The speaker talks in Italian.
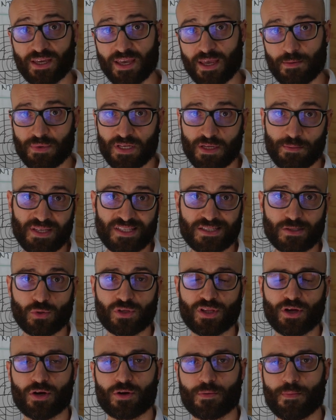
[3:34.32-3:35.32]
che minimizza
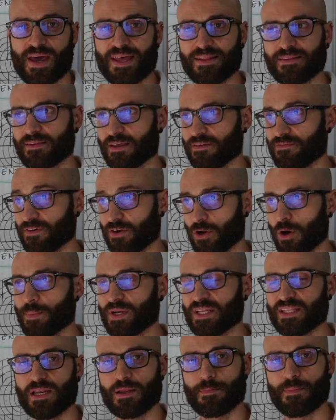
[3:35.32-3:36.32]
ulteriormente i
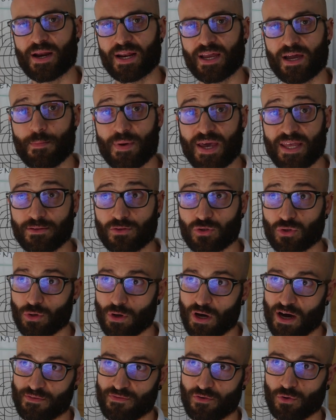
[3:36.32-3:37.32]
fenomeni dell'imbarcamento,
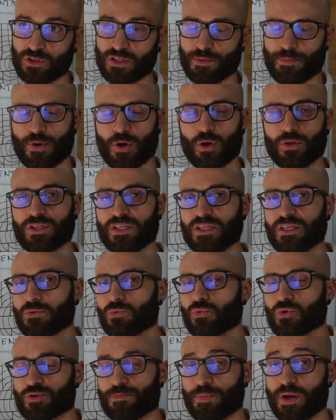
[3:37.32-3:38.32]
a fronte però di
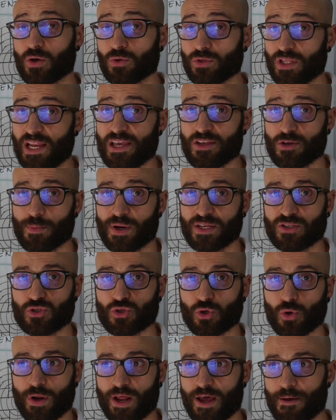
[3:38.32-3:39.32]
uno spreco di legno
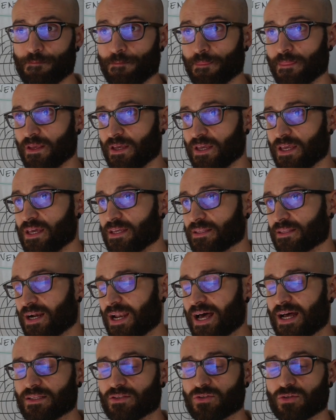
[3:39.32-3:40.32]
maggiore e tra
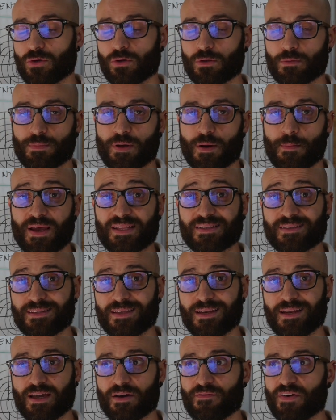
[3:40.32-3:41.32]
l'altro permette di
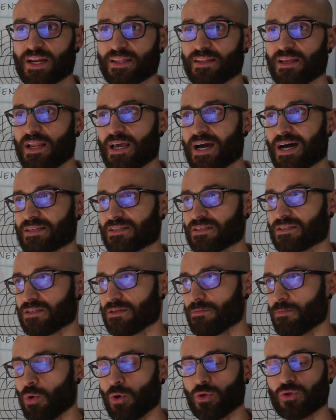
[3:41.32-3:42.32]
ricavare delle assi
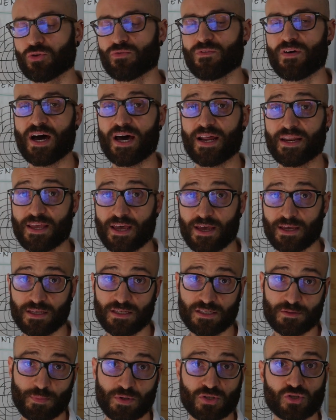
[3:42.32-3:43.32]
molto varie in
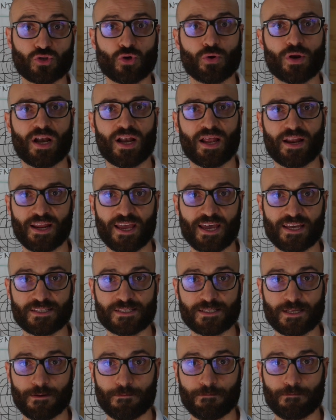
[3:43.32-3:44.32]
spessore e
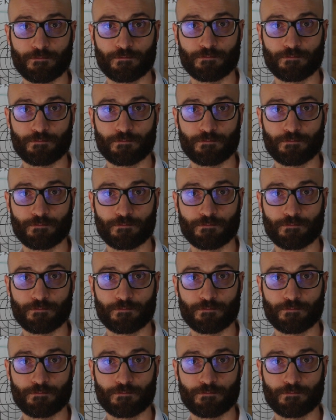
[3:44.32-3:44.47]
larghezza.